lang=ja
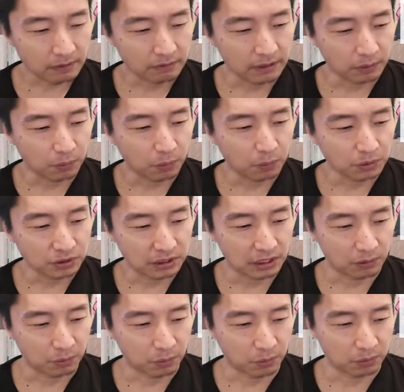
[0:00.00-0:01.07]
で、こうした
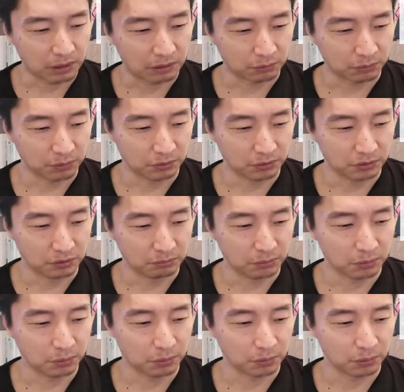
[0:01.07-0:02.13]
らこうなるという
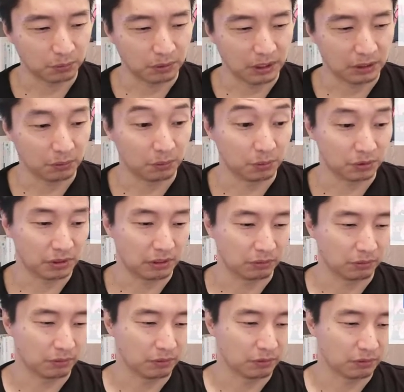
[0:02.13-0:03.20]
物事の理論を教える
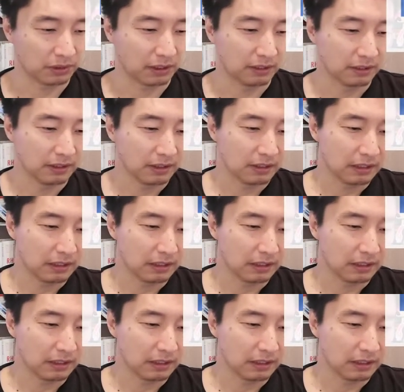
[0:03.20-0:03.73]
とですね。